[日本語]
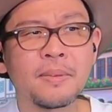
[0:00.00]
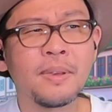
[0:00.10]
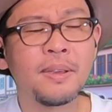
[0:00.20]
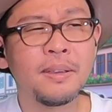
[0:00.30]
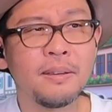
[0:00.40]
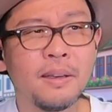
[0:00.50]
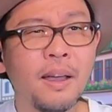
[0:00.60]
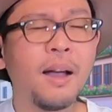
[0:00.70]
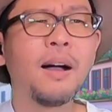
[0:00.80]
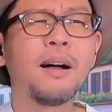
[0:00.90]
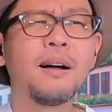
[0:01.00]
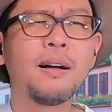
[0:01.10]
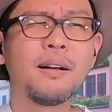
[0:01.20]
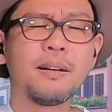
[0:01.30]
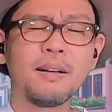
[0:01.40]
え
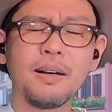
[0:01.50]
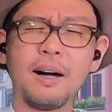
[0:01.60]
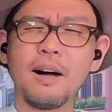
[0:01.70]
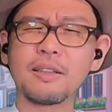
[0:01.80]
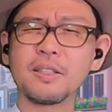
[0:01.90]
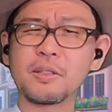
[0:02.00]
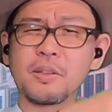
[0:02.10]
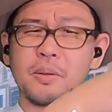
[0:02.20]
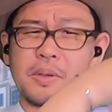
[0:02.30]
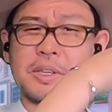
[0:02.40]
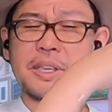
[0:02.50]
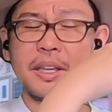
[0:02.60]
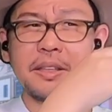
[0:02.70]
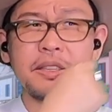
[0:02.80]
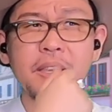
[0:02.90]
ああ、けどその生
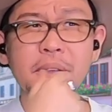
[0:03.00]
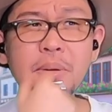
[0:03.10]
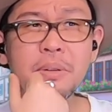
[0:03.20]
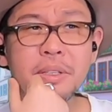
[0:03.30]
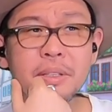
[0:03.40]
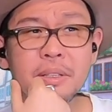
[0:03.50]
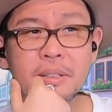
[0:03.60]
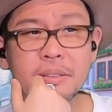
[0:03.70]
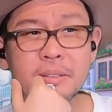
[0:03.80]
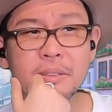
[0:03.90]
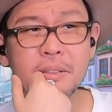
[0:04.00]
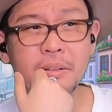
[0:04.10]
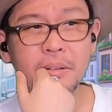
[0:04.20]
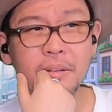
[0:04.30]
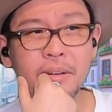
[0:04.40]
贄用にあれなんじゃ
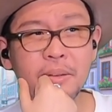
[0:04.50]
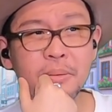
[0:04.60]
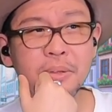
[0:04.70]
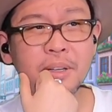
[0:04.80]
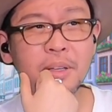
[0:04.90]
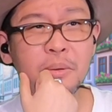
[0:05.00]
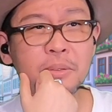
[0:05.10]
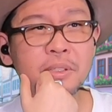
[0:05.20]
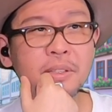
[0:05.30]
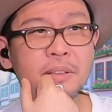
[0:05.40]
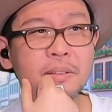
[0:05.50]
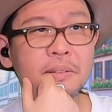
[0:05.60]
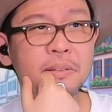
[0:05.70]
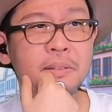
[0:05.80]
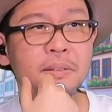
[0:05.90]
ないあのイカのおじさん
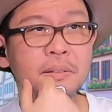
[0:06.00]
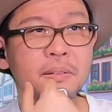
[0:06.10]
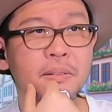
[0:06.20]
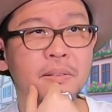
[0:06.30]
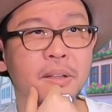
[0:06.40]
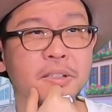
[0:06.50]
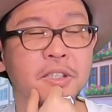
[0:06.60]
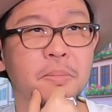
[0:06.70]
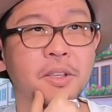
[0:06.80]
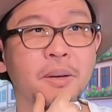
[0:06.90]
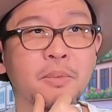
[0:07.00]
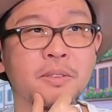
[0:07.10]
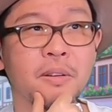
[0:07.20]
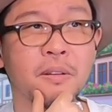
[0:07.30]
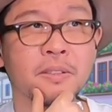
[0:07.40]
に、立花も
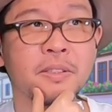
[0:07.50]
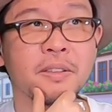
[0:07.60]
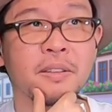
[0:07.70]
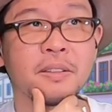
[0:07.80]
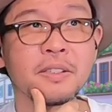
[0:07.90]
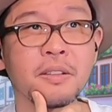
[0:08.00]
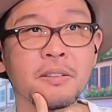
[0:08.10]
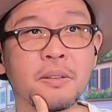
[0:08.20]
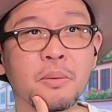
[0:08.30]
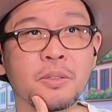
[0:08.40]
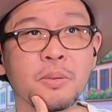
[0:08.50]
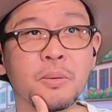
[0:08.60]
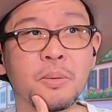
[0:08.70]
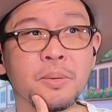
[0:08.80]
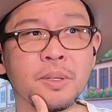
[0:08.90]
さ、連れてかれちゃったとかそうい
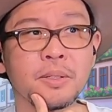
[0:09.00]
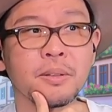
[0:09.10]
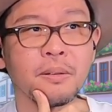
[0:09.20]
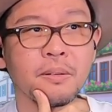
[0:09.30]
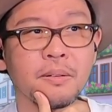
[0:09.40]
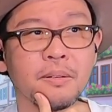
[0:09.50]
うことなんじゃない